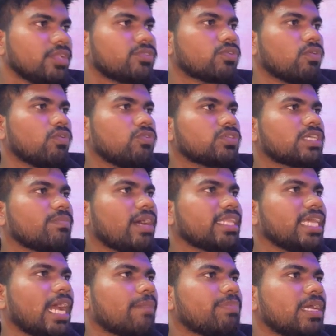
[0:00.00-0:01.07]
तो उसके
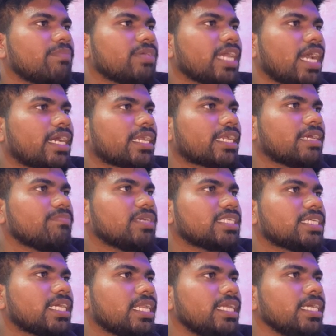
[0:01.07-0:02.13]
बाद यहाँ पर हम क्या कर रहे हैं
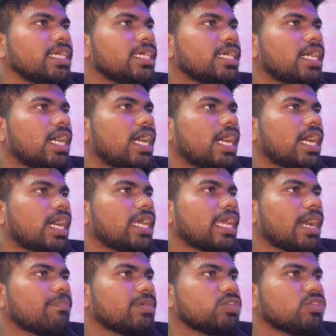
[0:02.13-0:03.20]
बेसिकली
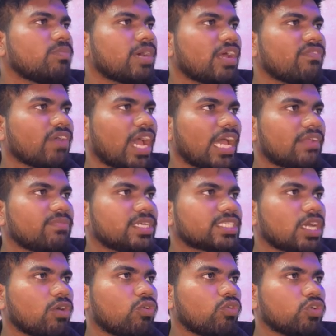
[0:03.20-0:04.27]
यहाँ पर जो हमारा फायरबेस
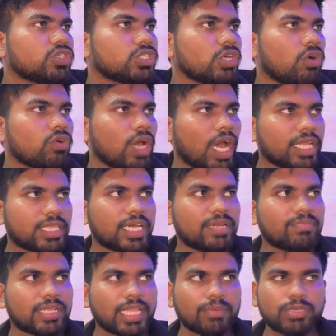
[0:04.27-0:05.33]
का होस्ट और अथ
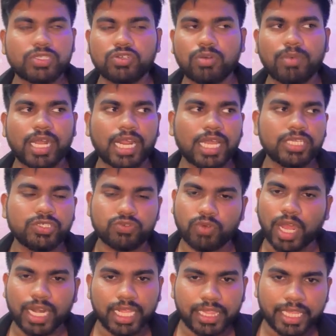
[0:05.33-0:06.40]
है मतलब कि जो हमारा
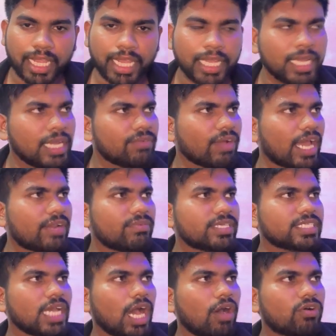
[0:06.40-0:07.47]
यू था
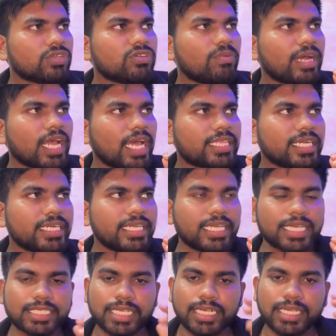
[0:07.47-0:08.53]
फायरवेज़ का और जो हमारा
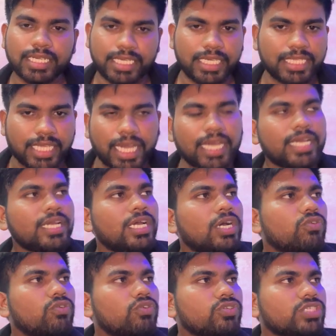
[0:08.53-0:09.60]
अथेंटिकेशन की था
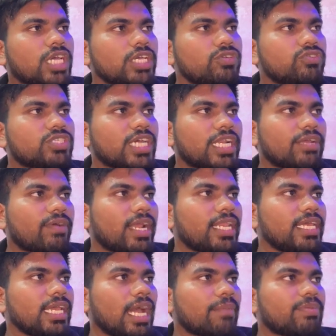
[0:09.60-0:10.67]
उसका यूज़ करने
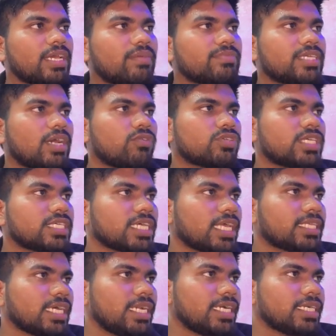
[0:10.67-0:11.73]
वाले हैं यहाँ पर हम उसके
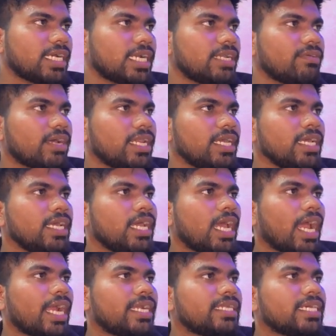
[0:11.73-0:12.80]
साथ कनेक्ट करने वाले
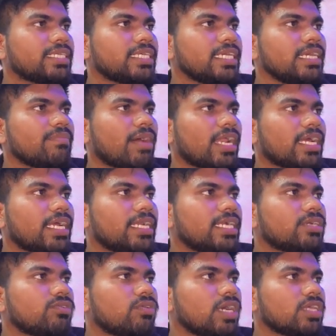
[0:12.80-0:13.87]
हैं एंड जैसे ही हमारा
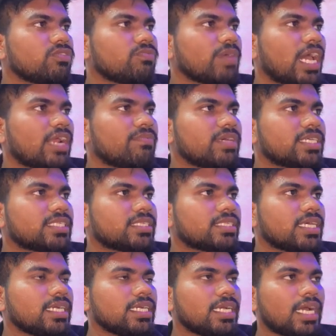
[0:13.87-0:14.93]
कनेक्ट होगा तो फायरबेस
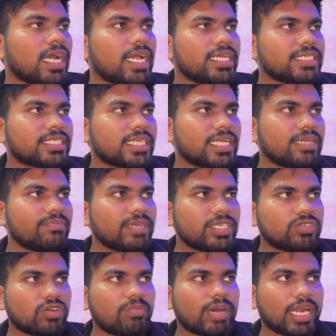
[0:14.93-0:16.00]
से स्ट्रिंग में
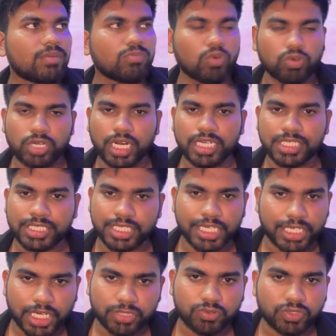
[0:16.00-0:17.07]
जो हमारा मोटर
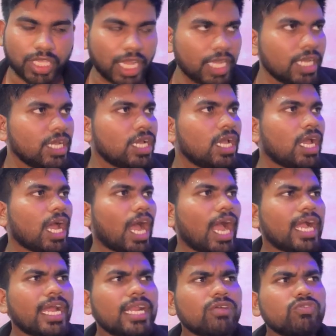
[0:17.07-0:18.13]
स्टेटस होता है
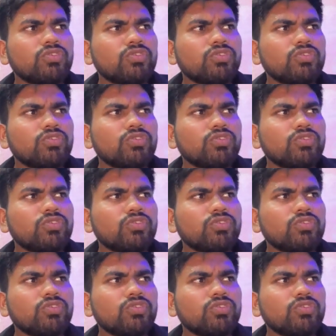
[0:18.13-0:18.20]
अगर